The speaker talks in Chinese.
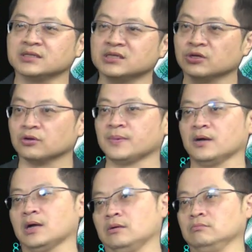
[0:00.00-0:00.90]
字头的报
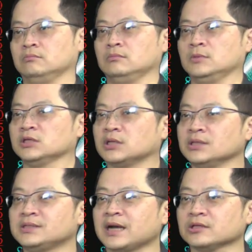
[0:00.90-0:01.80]
告，等一
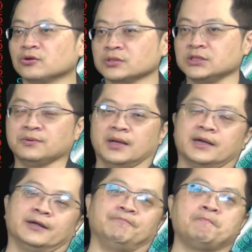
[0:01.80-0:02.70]
下都有机会来看。